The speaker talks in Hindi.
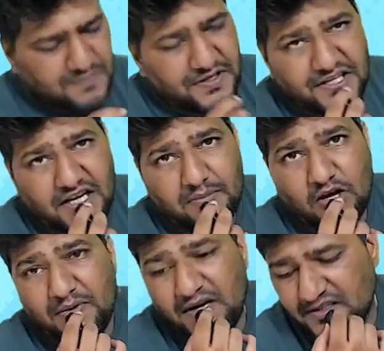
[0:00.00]
प्रीतिका का
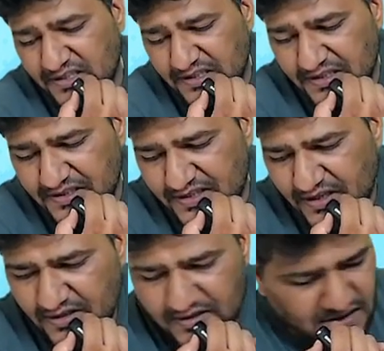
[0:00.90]
बनाओ बेटा जल्दी जल्दी से
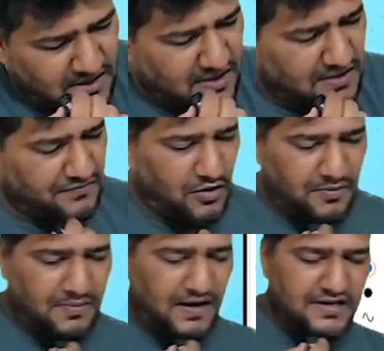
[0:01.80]

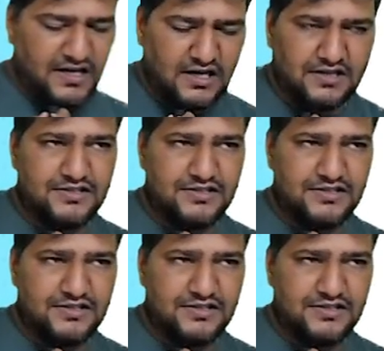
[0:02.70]
फॉर्मेट बना लिया